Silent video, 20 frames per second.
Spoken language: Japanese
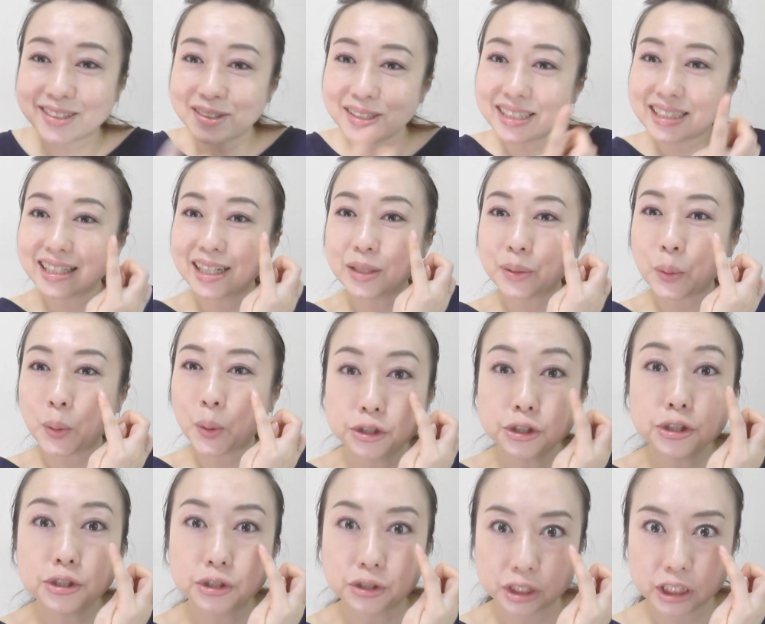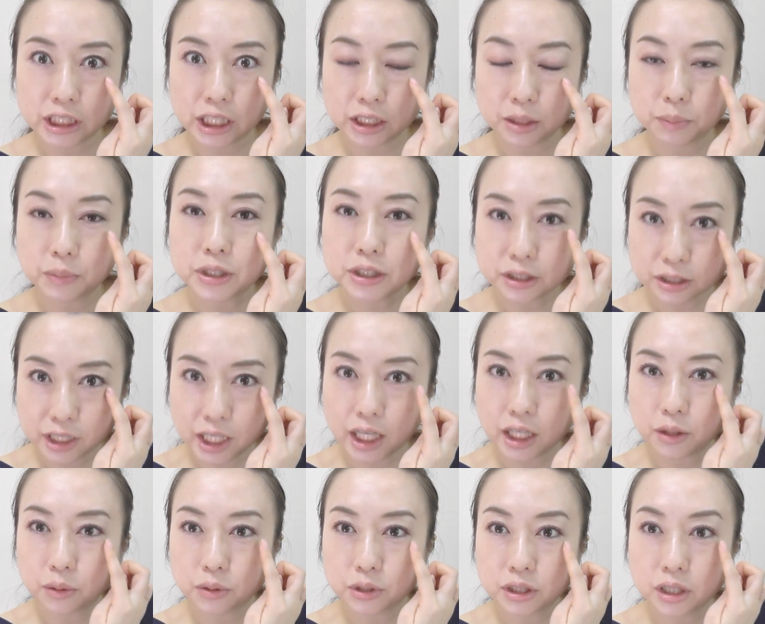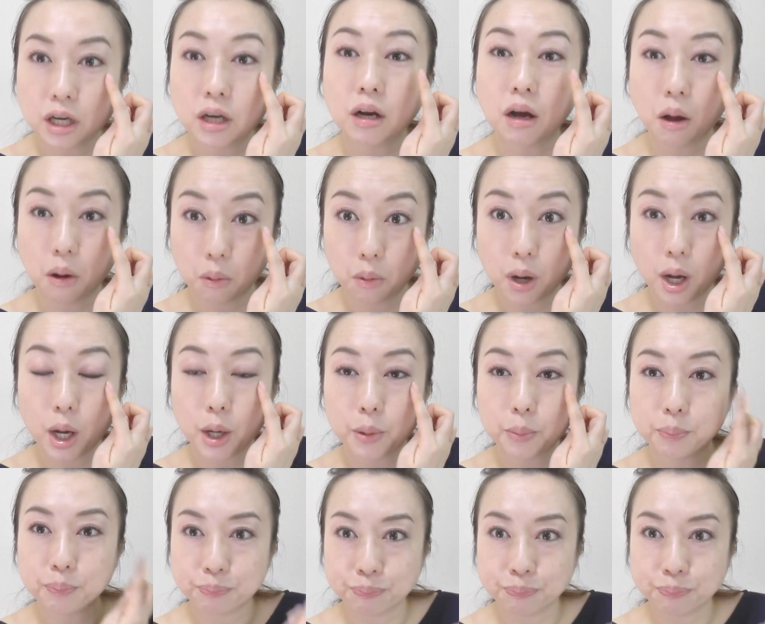少しあのクールになりますねこちら側は